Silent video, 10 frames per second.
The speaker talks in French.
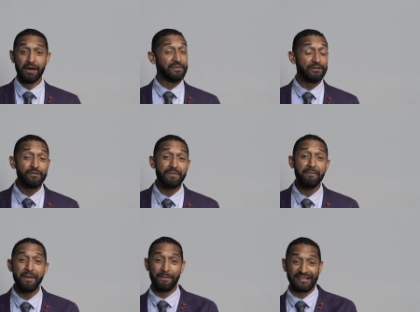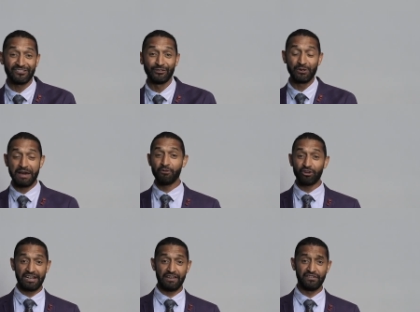Mais lui-même est passé de la
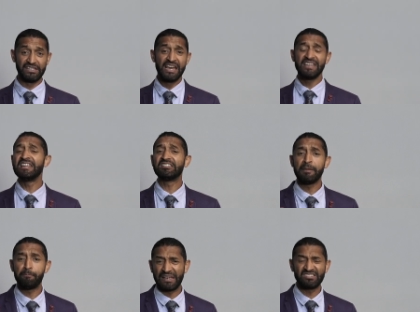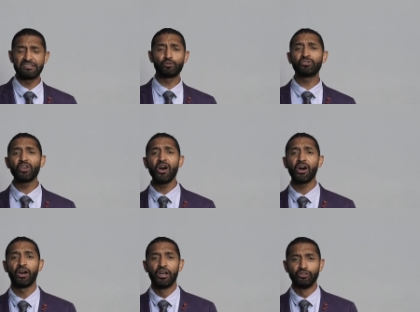mort à la vie. Il était
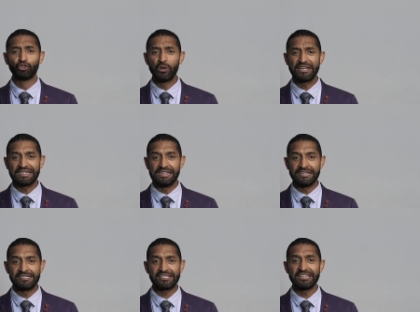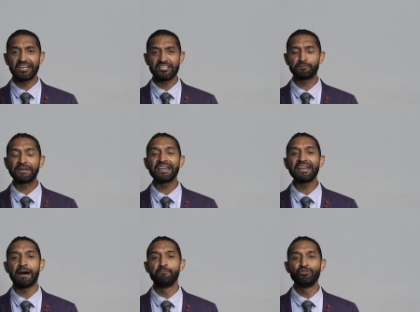persécuteur de l'Église, il respirait
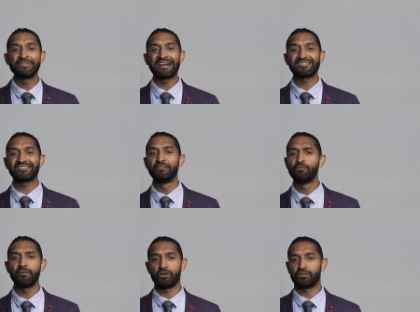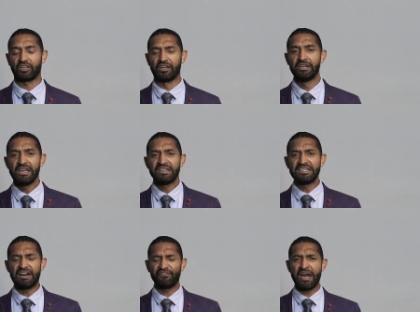la menace et le meurtre.
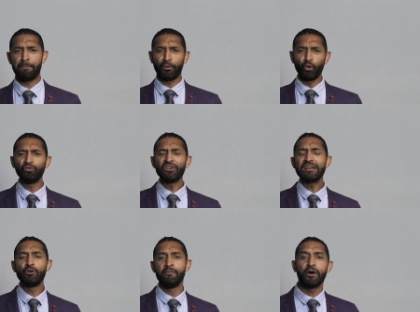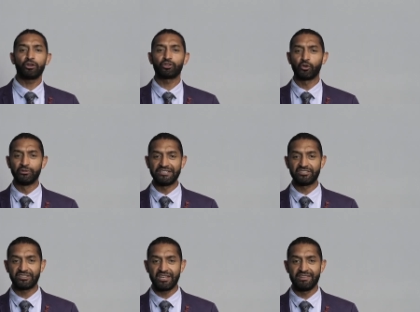Il avait avait approuvé le meurtre
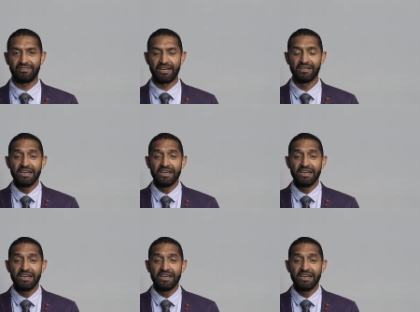d'Étienne.